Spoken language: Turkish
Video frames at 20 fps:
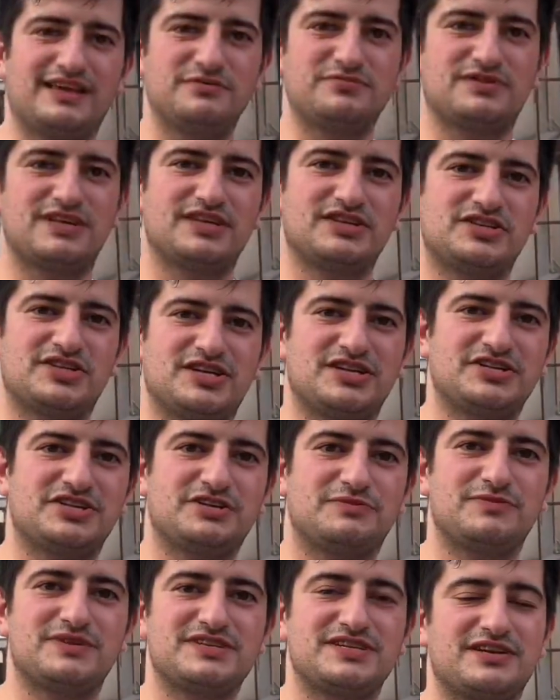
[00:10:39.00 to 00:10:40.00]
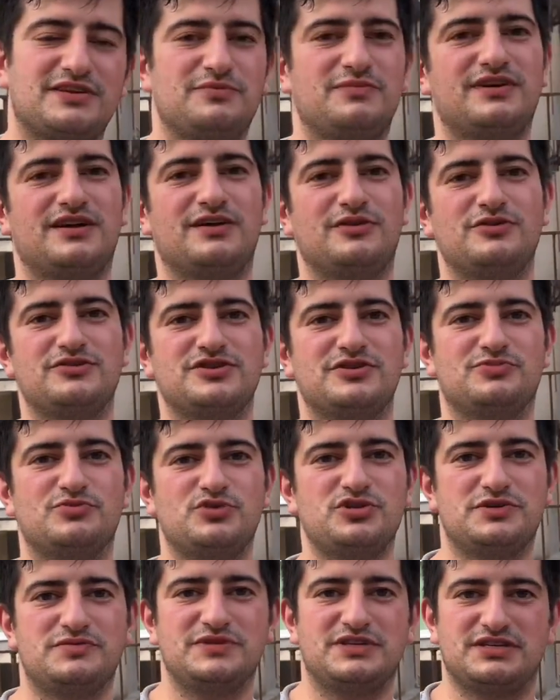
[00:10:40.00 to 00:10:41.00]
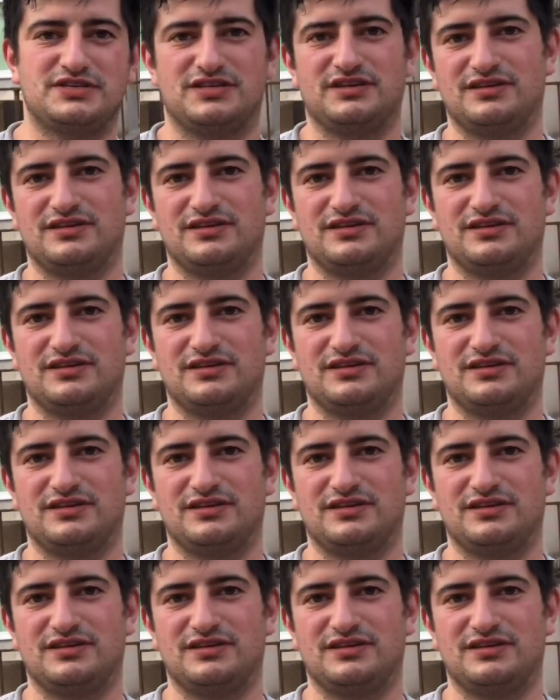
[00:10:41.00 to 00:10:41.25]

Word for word: kimse dışarı çıkmasın ki bir an önce bu iş bitsin.